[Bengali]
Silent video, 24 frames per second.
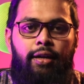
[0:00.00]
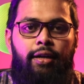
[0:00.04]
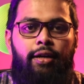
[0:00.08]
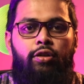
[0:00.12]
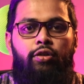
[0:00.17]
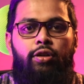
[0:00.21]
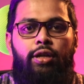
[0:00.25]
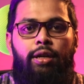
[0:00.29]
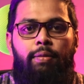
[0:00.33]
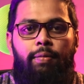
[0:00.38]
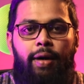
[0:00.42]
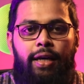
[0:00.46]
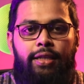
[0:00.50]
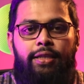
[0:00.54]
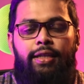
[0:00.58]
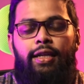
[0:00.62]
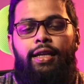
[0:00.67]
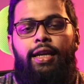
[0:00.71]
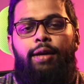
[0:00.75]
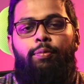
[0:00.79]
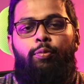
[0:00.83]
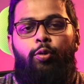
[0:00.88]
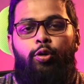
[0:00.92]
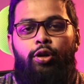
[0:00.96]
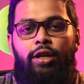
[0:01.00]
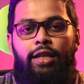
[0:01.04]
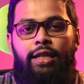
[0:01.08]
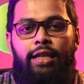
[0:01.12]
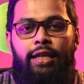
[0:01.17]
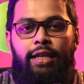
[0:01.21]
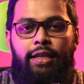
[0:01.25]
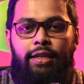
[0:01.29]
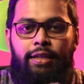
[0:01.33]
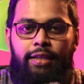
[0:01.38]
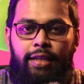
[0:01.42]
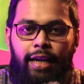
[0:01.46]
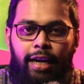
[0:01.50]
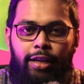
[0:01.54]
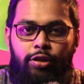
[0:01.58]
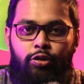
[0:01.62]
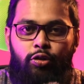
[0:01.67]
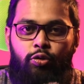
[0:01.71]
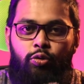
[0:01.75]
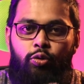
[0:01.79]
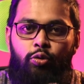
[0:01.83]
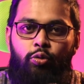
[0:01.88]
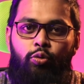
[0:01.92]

তো এটা মাসাল্লাহ বলে দিলেন তার জন্য